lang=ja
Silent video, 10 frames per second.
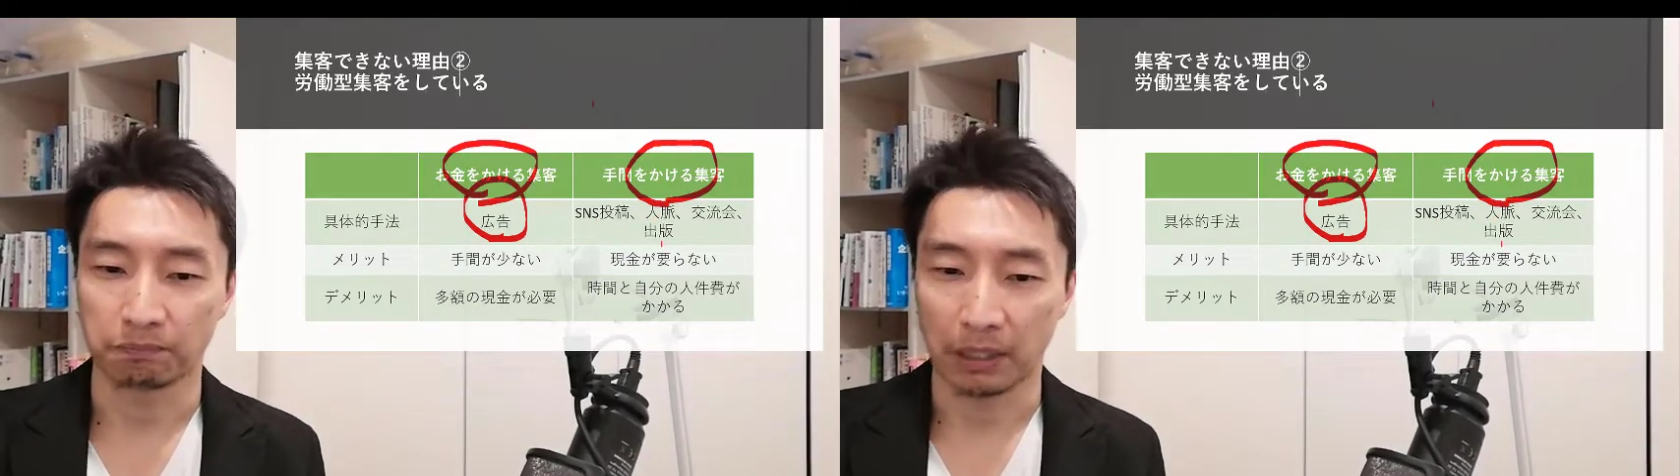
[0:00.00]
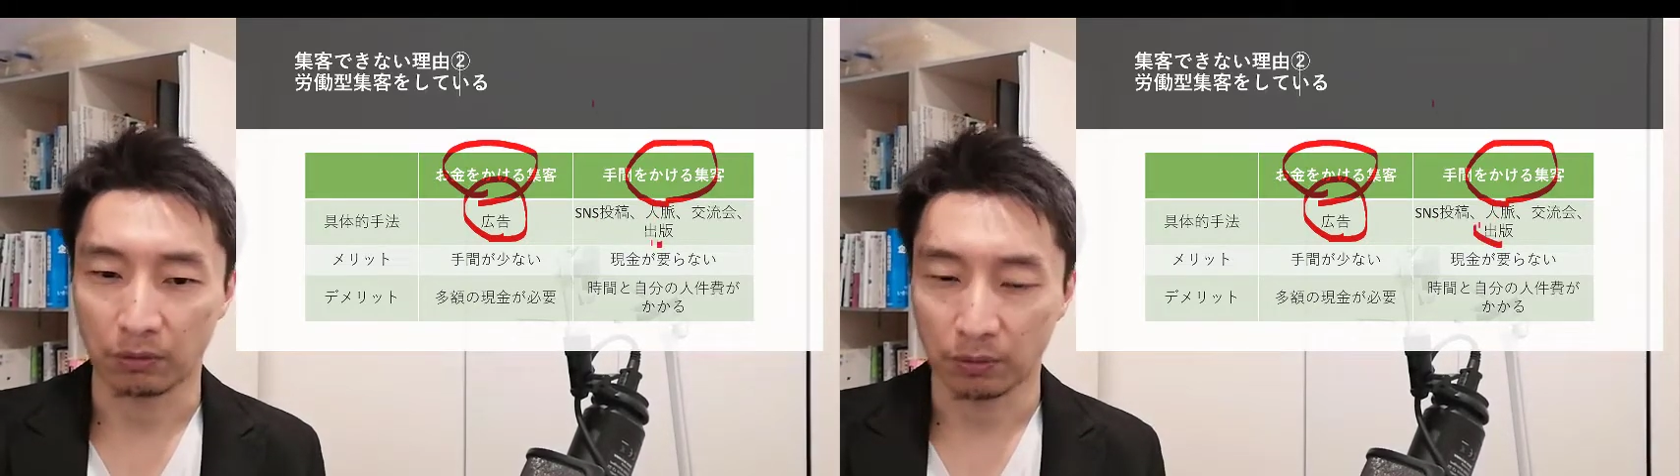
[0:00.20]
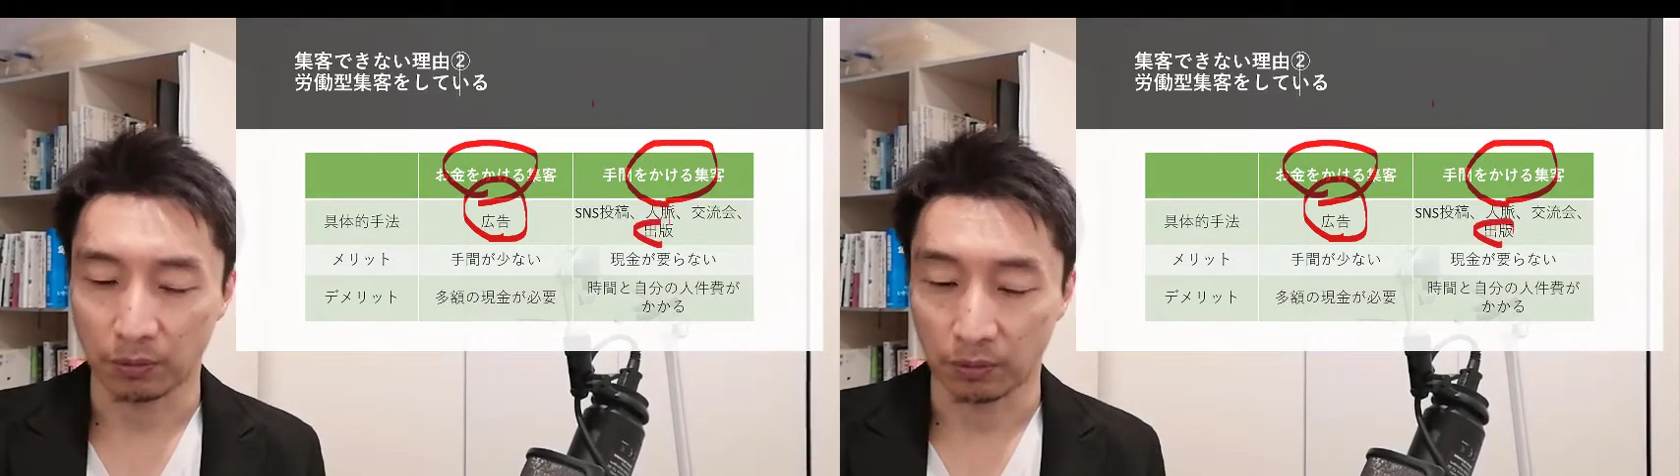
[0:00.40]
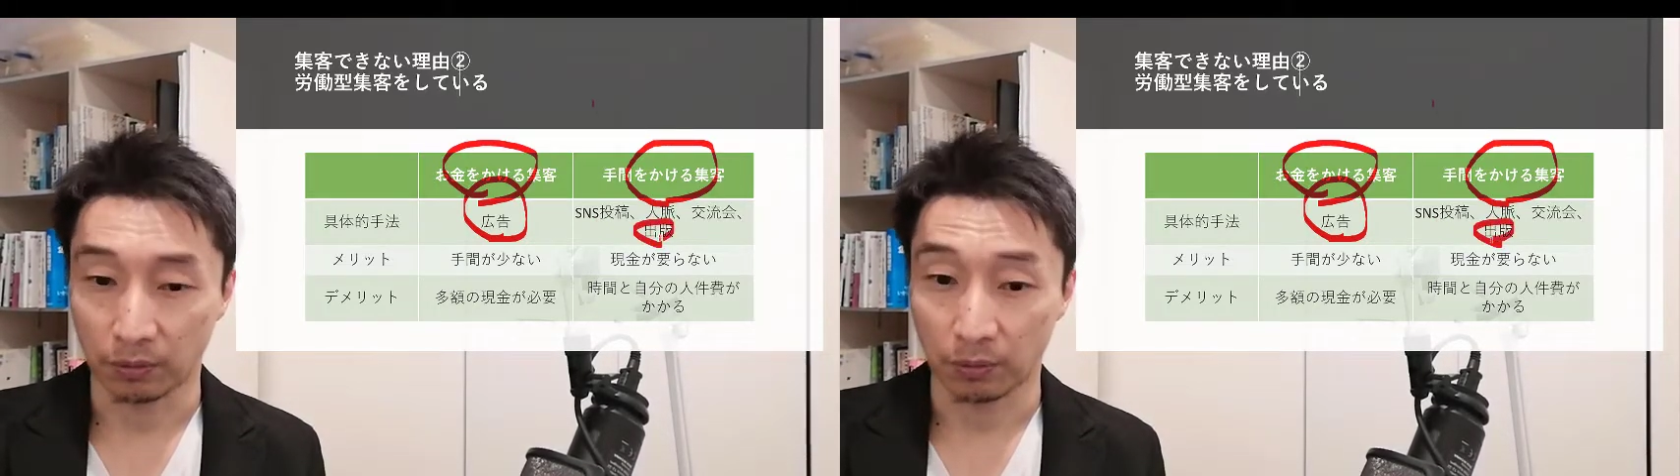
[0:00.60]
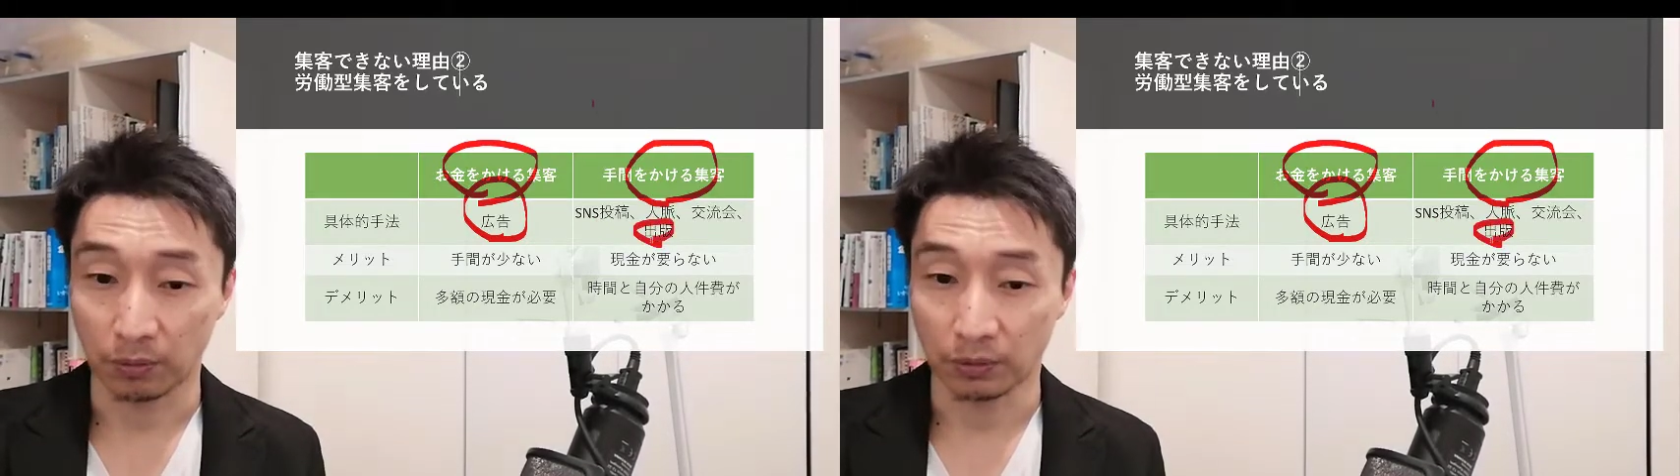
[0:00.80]
版を
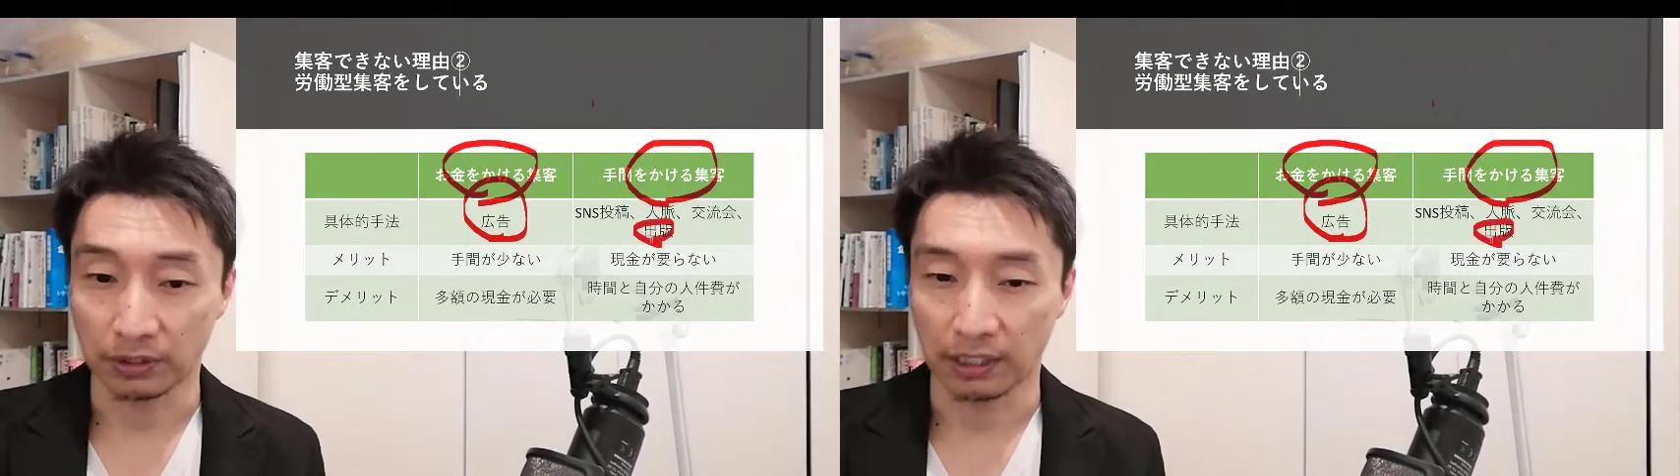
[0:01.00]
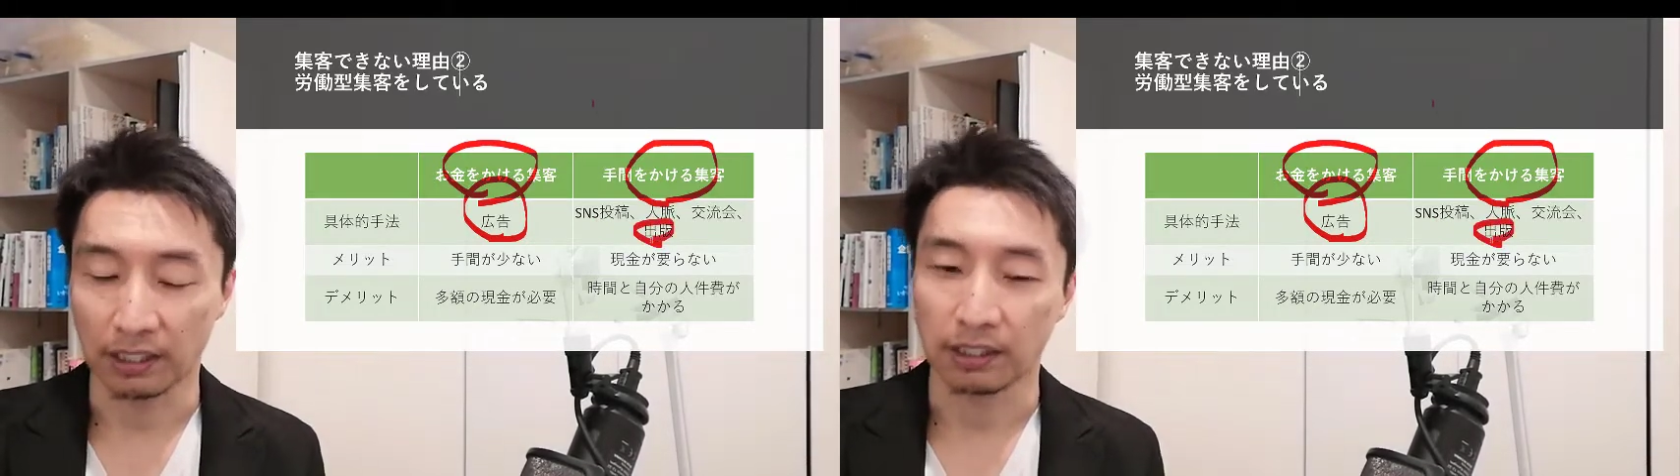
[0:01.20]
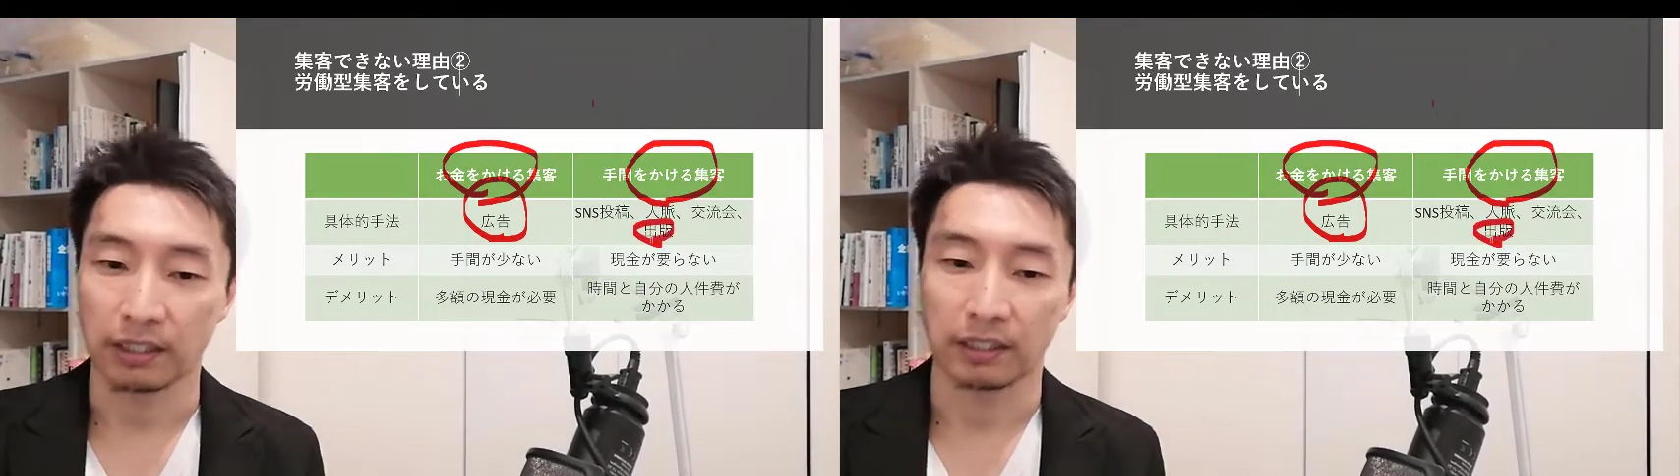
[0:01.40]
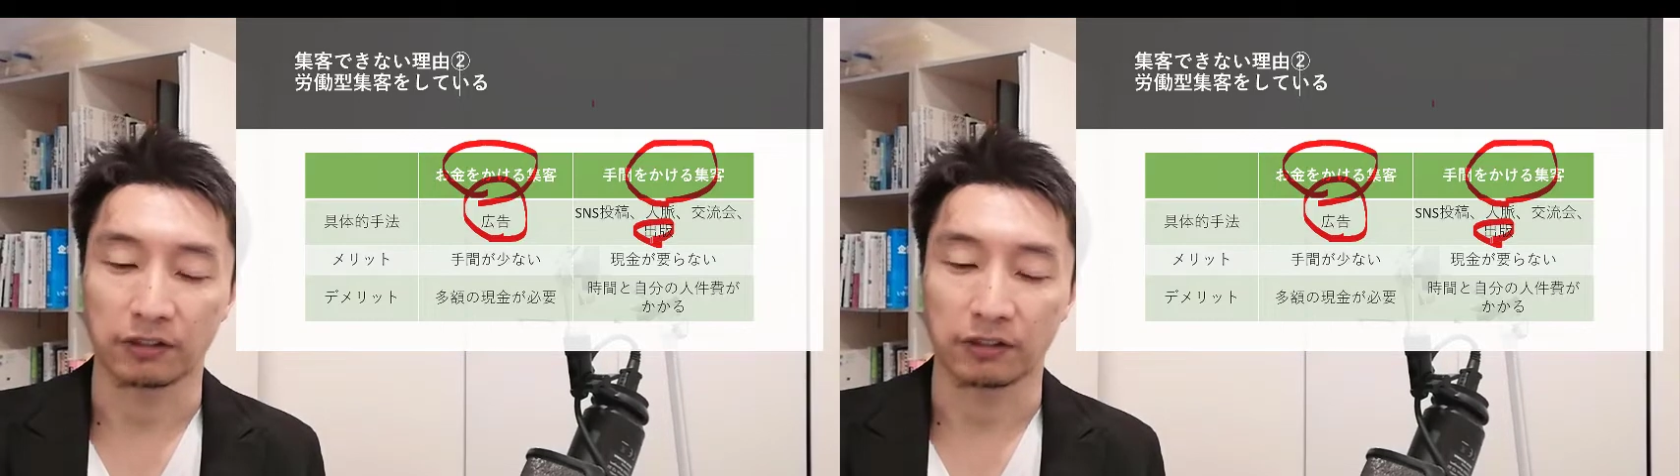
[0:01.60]
してね、